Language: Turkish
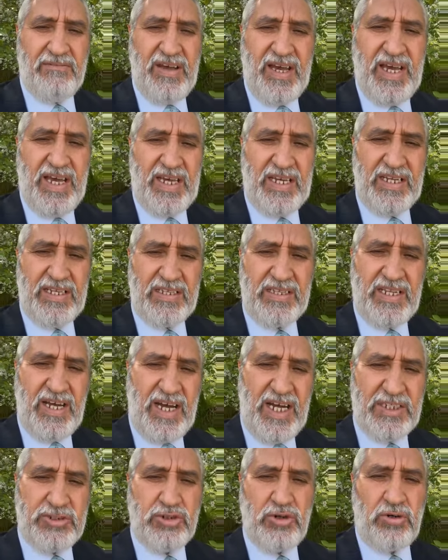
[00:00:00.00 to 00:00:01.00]
ve
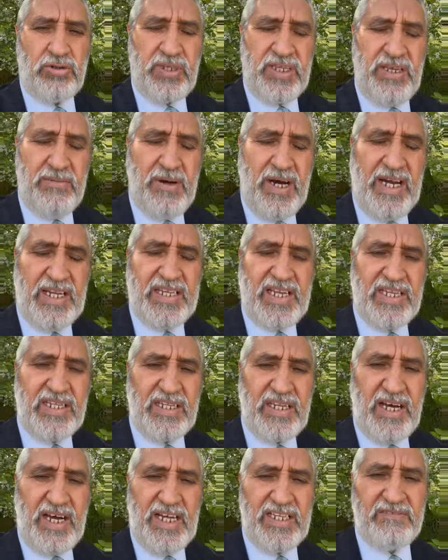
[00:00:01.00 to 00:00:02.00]
daha çok
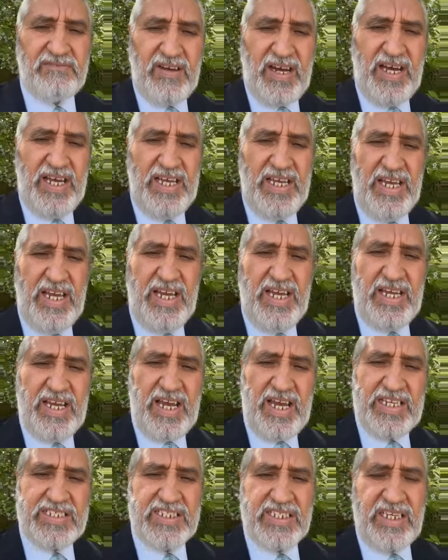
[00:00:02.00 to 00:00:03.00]
ibadet, taat ve
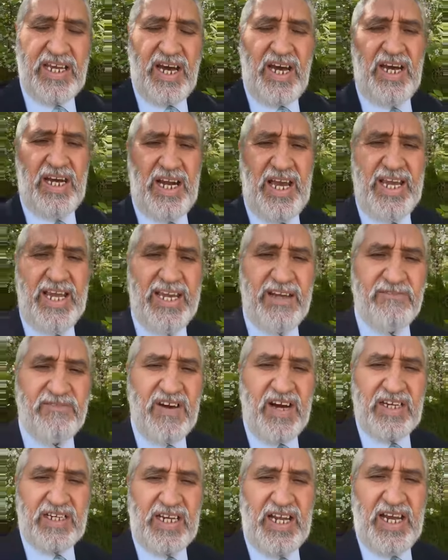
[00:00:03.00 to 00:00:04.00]
ezkarla,
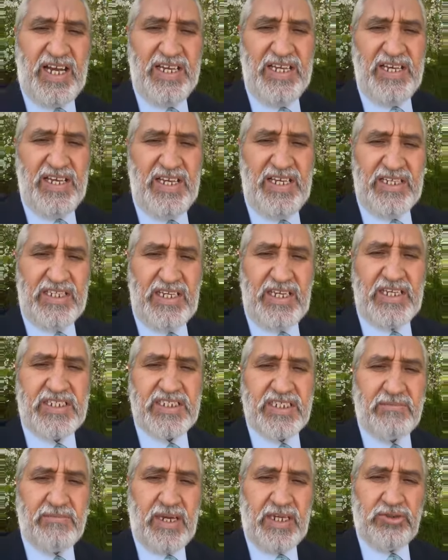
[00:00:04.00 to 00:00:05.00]
infakla
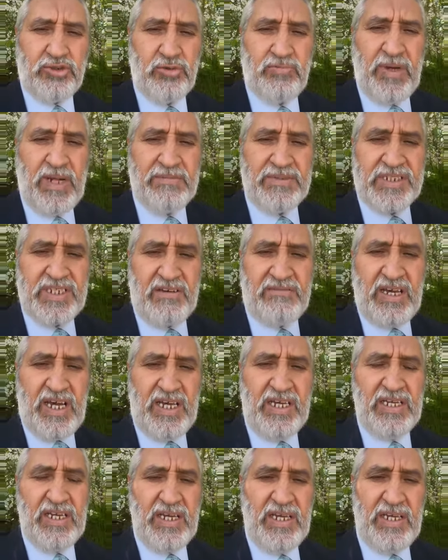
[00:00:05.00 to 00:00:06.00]
geçirmeyi cümlemize
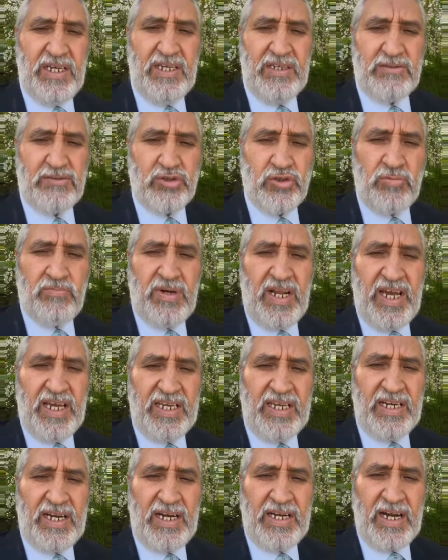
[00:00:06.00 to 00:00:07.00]
ve
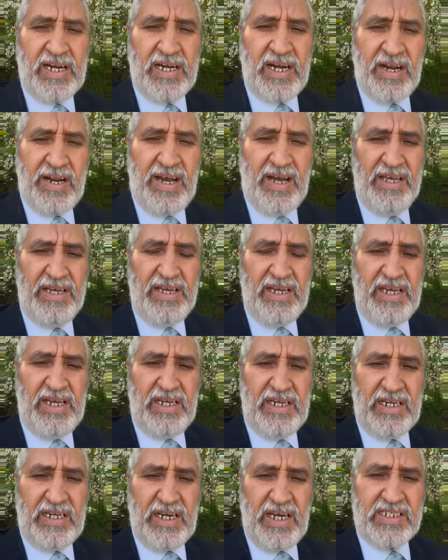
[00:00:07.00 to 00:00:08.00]
cümle inananlara
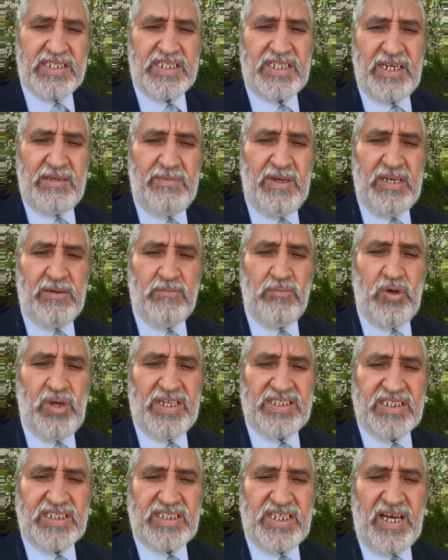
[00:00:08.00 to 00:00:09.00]
nasibi
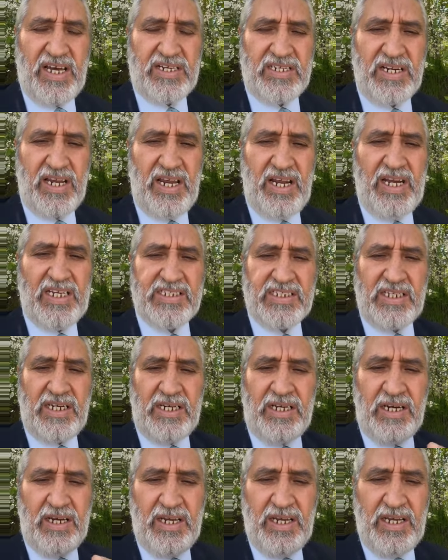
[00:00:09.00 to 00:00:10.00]
müyesser
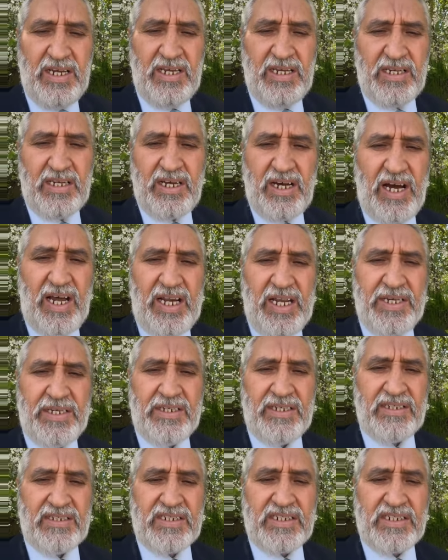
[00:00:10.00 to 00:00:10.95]
eylesin. Kalın